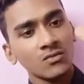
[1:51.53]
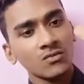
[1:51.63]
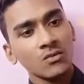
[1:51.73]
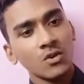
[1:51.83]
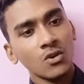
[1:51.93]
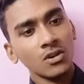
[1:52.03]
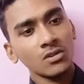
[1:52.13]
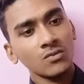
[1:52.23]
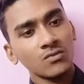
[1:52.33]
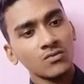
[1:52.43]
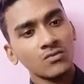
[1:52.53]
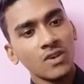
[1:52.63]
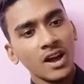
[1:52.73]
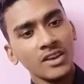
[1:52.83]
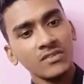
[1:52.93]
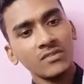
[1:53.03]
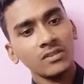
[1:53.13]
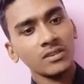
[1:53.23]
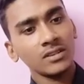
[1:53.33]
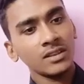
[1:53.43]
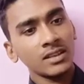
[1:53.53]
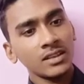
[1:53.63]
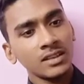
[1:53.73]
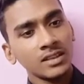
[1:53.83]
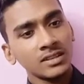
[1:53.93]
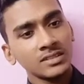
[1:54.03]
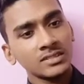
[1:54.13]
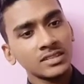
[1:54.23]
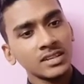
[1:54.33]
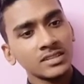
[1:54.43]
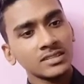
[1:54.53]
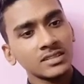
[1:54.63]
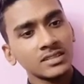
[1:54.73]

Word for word: फोर फाइव सिक्स